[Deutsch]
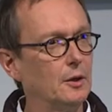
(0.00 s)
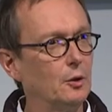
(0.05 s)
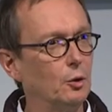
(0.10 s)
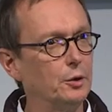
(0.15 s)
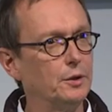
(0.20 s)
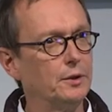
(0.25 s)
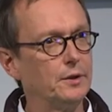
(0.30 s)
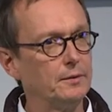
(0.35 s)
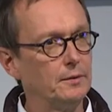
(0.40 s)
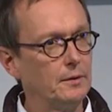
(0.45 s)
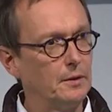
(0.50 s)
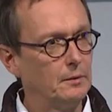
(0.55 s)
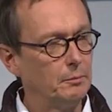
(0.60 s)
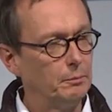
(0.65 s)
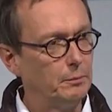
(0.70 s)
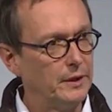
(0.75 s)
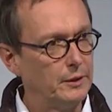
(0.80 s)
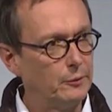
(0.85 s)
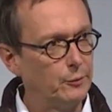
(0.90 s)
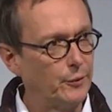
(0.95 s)
und
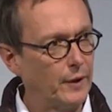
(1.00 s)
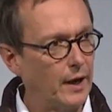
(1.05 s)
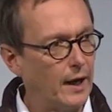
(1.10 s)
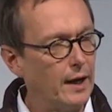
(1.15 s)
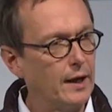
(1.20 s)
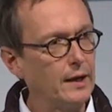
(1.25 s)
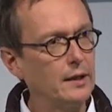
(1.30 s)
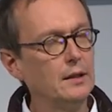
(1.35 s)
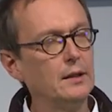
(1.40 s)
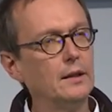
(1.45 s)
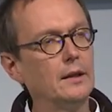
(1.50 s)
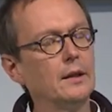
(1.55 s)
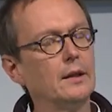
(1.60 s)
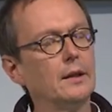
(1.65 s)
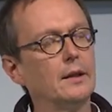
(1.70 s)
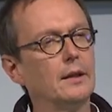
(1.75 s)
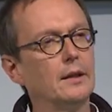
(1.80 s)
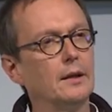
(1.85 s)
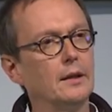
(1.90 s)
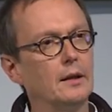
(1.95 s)
mit Fragen,
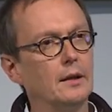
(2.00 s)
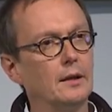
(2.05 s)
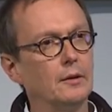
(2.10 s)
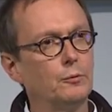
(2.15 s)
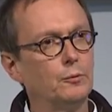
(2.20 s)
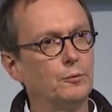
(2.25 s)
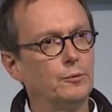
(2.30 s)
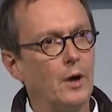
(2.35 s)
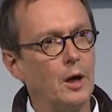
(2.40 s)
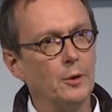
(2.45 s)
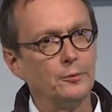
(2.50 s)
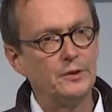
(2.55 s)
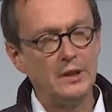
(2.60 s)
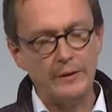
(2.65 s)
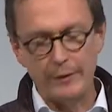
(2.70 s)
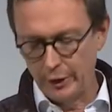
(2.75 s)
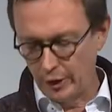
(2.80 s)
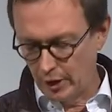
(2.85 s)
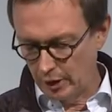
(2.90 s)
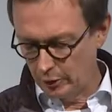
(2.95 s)
auf die
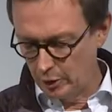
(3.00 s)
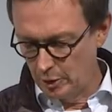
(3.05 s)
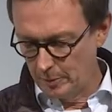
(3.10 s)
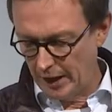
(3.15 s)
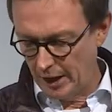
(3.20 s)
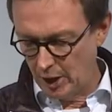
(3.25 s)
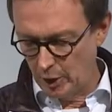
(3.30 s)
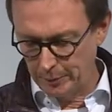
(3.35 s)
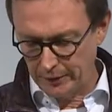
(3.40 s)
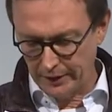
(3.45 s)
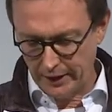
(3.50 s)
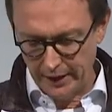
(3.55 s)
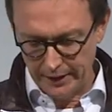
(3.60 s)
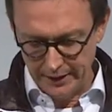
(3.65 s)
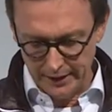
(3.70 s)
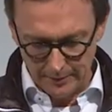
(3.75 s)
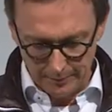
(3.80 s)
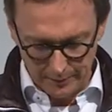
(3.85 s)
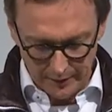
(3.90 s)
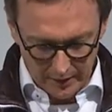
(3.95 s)
wir noch überhaupt
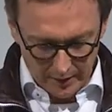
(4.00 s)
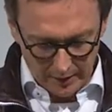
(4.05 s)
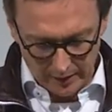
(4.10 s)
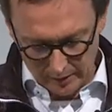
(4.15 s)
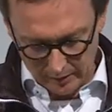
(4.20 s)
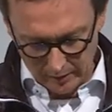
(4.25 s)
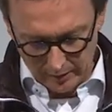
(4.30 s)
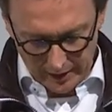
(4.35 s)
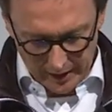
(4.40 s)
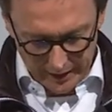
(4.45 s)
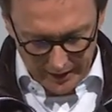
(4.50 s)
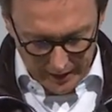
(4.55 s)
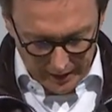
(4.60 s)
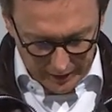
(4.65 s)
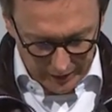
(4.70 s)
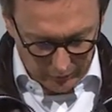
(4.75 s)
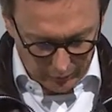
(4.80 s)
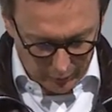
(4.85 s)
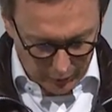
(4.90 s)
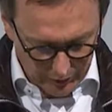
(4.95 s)
keine, keine
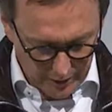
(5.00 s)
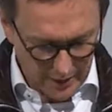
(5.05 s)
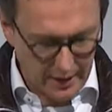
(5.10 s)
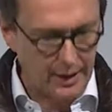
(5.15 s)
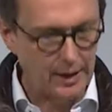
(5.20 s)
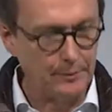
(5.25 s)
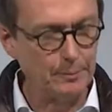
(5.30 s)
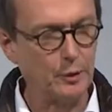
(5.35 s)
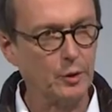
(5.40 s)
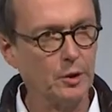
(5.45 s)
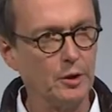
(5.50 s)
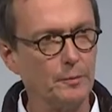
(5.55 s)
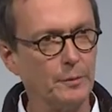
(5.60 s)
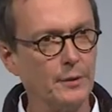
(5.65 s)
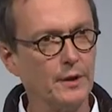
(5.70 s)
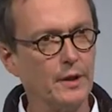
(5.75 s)
Antworten geben können.